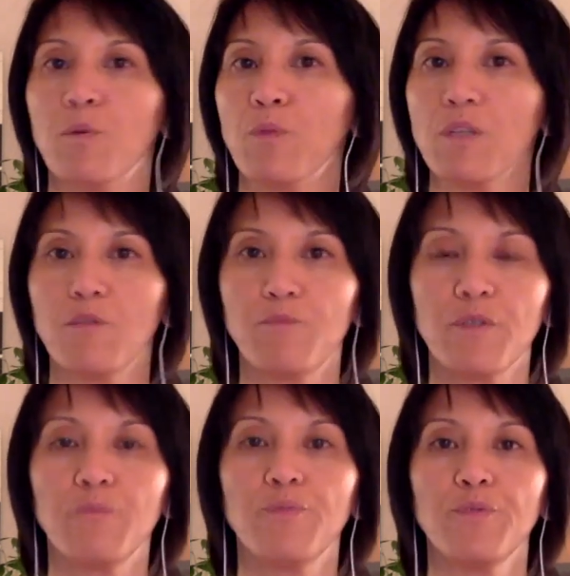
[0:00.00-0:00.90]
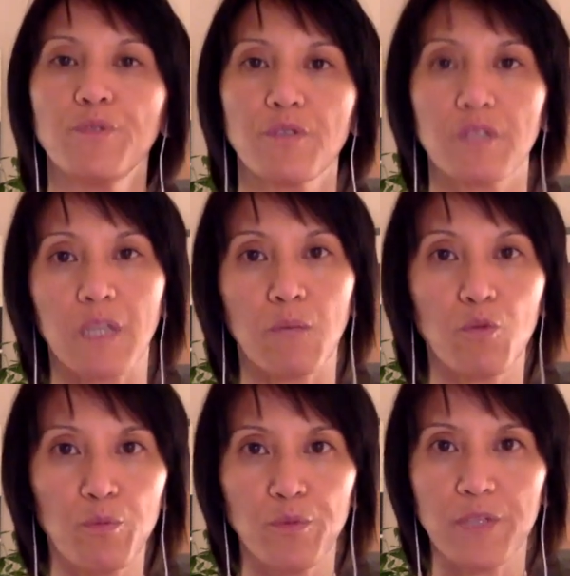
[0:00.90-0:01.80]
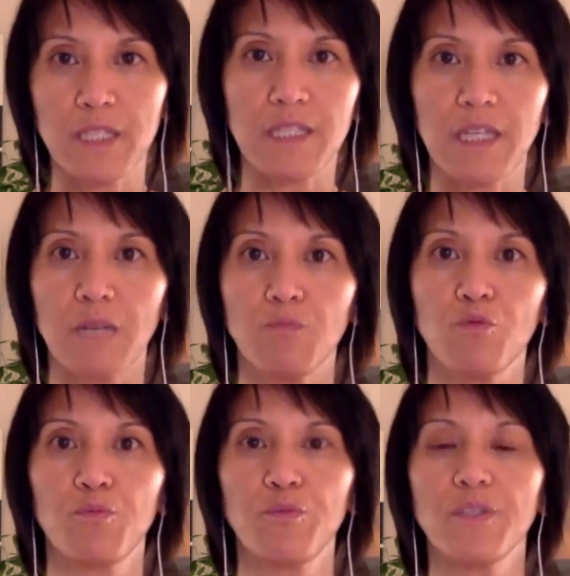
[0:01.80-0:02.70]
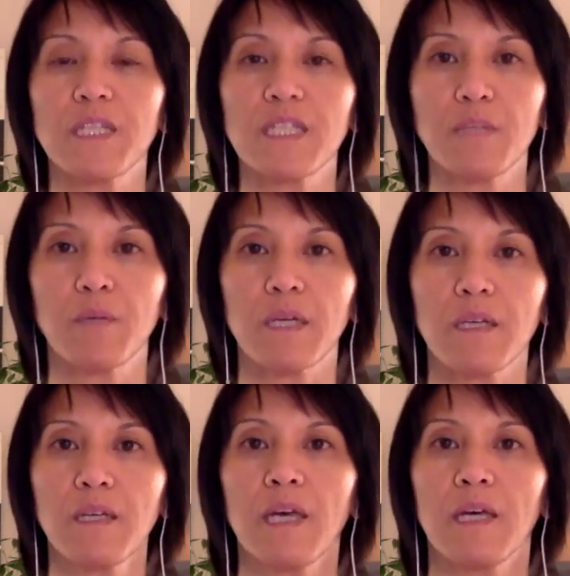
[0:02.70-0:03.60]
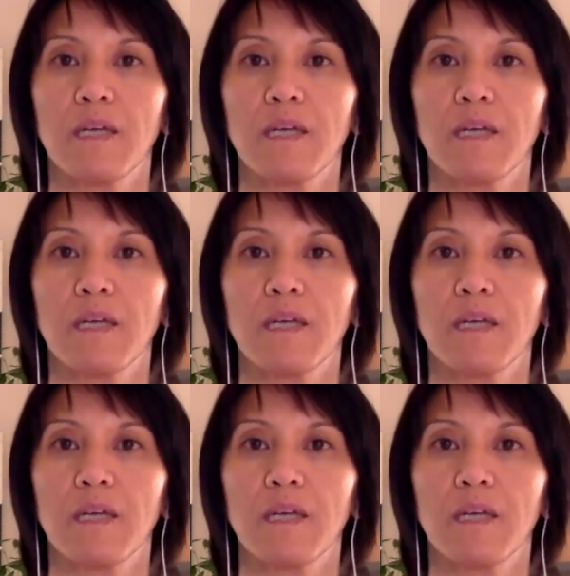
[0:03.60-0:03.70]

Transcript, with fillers: Pour moi, de plus en plus, ce sera beaucoup plus équitable, beaucoup plus équilibré.